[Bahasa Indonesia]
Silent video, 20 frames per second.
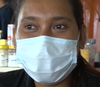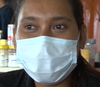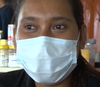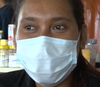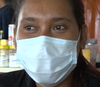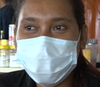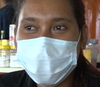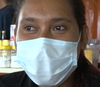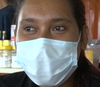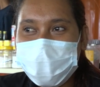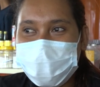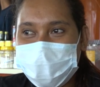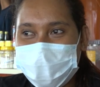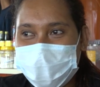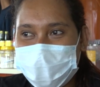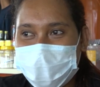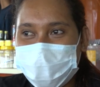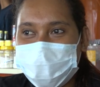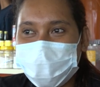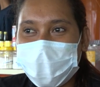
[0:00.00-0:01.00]
Depois,
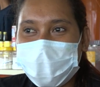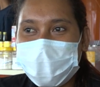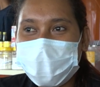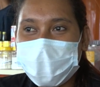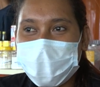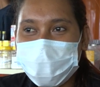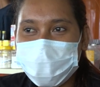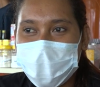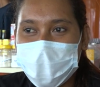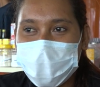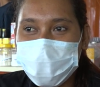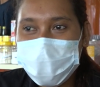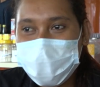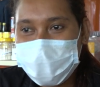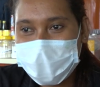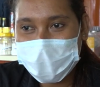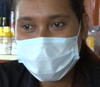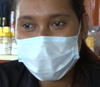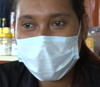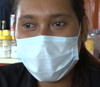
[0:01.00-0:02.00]
ia fatin refermos,
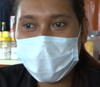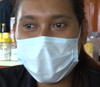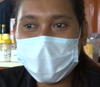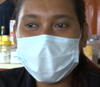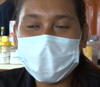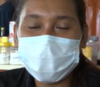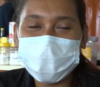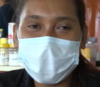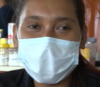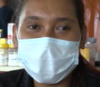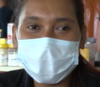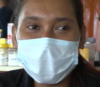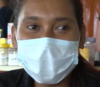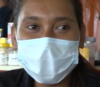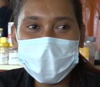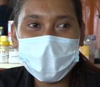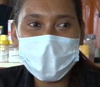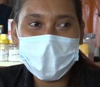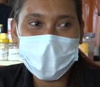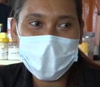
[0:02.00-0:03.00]
ema mai na fatin,